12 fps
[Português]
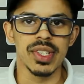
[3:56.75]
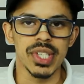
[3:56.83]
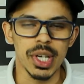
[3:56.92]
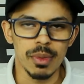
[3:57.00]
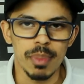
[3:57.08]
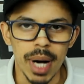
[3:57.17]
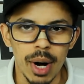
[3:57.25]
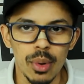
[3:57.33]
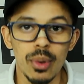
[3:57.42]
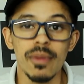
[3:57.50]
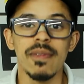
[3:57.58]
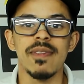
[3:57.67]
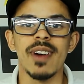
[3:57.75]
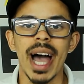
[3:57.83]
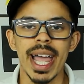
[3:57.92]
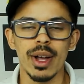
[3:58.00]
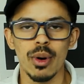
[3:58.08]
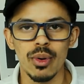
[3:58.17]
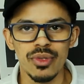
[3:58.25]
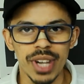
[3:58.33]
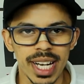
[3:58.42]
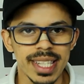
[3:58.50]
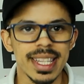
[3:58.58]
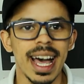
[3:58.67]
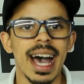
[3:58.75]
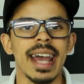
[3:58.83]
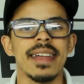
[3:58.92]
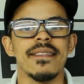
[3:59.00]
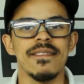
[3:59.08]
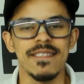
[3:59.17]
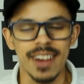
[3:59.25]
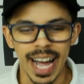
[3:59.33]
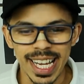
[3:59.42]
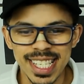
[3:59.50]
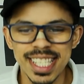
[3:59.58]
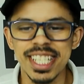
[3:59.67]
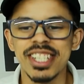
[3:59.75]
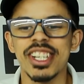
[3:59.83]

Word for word: São Paulo vai contratar, vai sim,